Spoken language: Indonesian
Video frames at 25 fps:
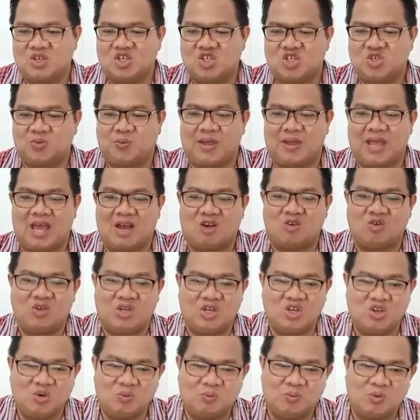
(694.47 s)
supaya aku
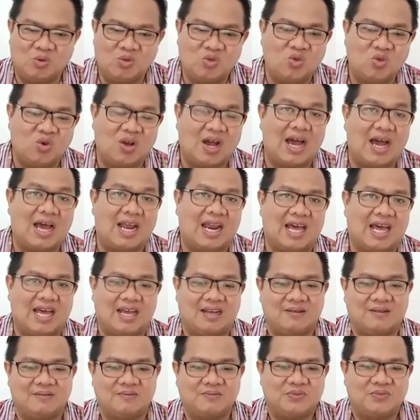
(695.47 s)
hidup untuk Allah.